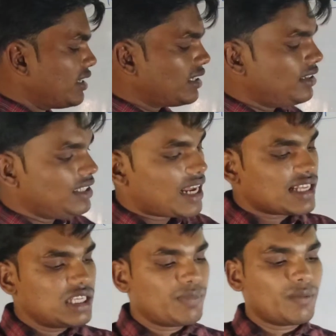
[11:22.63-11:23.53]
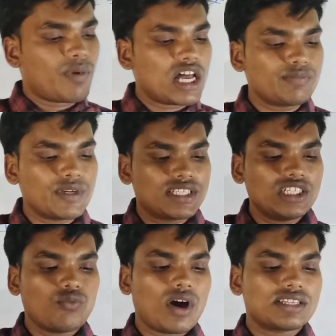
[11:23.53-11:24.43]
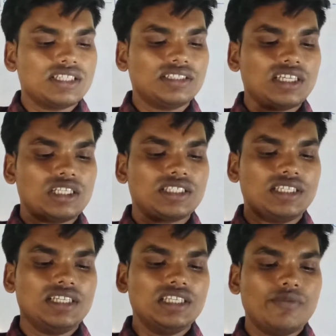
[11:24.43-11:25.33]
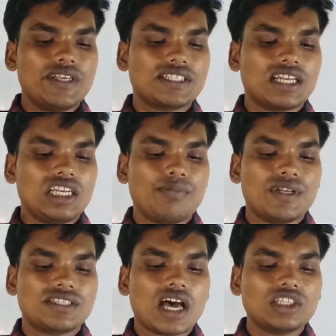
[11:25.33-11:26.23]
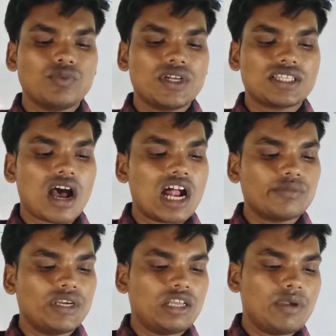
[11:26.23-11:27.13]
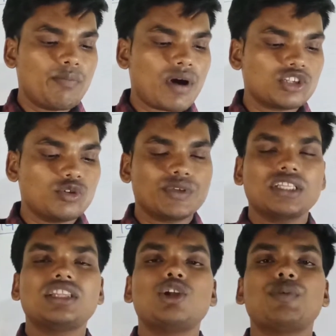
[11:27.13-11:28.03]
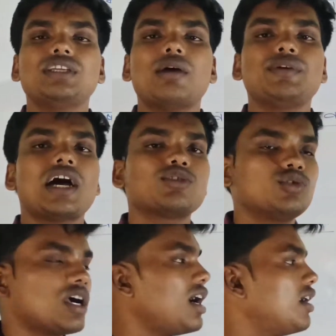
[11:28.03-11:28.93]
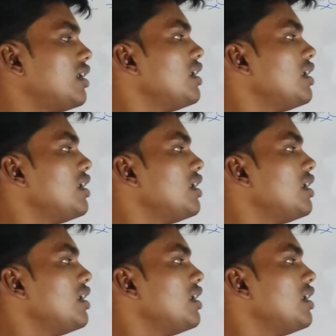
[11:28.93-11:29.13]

कितनी राशि पर पाँच परसेंट वार्षिक दर से निवेश करने पर सात वर्ष आठ महीने में पाँच सौ पचहत्तर रुपया ब्याज होगा